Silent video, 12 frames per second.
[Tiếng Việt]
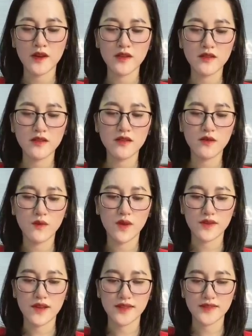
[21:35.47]
Khương Lương
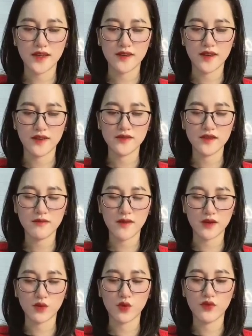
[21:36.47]
Nguyệt đã chạy đến trước
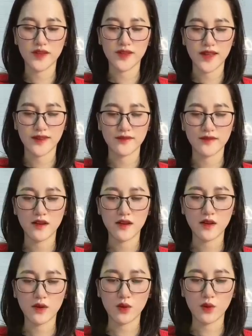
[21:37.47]
mặt cố vị thành
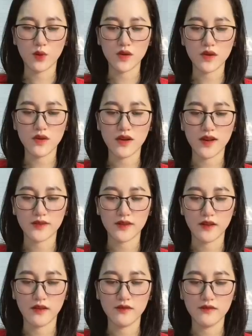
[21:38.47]
Cô ướt ức lên
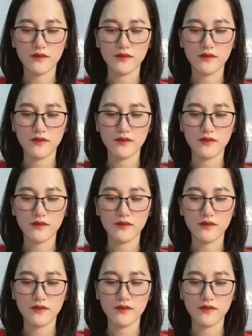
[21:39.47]
tiếng